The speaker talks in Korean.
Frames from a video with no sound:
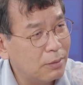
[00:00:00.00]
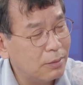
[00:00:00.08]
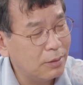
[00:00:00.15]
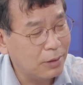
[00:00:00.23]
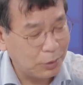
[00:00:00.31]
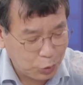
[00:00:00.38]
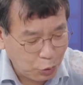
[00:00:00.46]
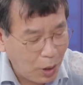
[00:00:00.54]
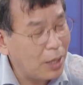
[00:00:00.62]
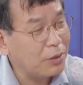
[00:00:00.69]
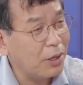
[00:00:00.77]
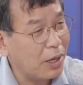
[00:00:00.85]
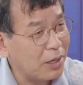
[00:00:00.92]
이게
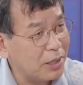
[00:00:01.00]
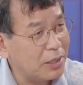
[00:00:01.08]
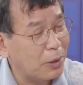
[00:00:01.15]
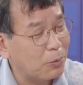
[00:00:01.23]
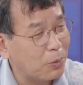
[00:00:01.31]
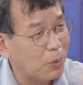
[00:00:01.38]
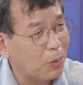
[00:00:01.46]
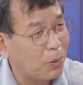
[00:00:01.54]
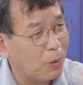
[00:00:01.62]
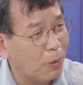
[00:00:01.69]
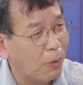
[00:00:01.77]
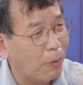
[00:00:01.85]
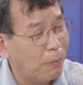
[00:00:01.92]
수학
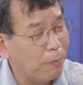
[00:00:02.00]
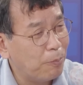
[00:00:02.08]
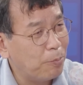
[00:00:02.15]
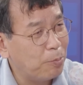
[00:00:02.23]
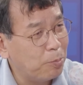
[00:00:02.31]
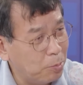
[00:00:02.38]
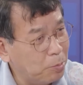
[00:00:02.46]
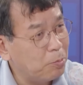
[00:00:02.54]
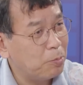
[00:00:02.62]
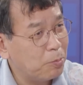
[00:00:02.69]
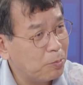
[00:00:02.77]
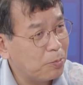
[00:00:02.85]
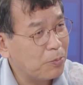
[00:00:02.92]
여행이냐고. 음. 응?
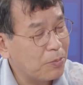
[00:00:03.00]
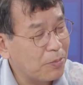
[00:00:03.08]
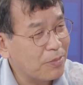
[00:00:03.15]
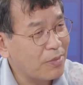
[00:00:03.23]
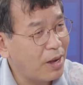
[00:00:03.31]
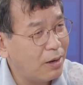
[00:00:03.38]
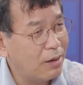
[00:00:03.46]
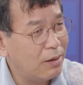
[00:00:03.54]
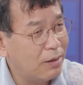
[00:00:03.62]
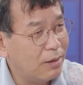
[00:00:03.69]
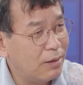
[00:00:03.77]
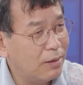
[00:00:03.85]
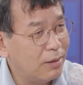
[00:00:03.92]
수학
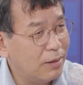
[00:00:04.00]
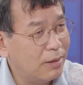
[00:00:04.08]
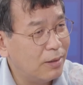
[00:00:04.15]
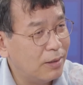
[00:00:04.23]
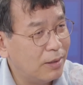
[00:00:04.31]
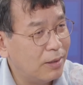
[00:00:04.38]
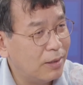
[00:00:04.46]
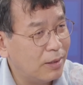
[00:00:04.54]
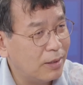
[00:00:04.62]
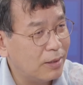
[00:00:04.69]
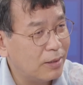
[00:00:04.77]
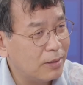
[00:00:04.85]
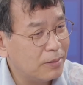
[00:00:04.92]
여행이냐 아, 네.
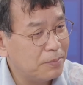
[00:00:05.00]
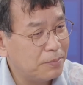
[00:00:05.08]
이렇게